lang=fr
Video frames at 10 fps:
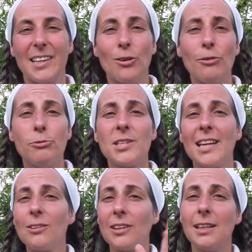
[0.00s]
que vous
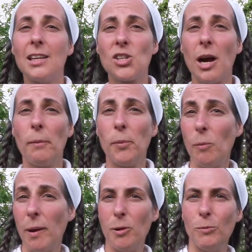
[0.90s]
attendez déjà
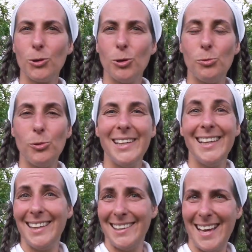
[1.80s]
probablement depuis
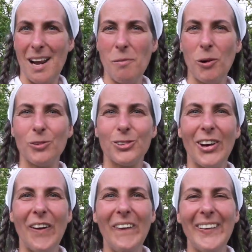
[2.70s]
tellement
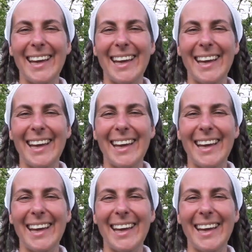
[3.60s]
longtemps.